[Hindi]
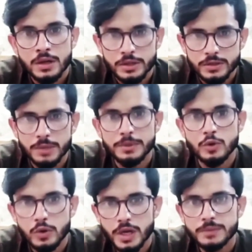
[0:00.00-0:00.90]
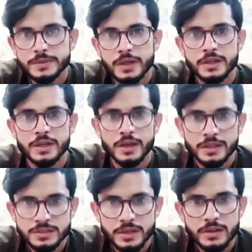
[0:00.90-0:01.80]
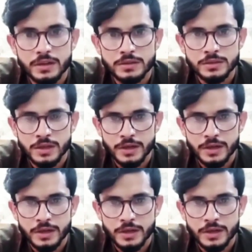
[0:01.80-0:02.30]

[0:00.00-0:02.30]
इसके भी दो टाइप्स हैं कैश ट्रांजेक्शन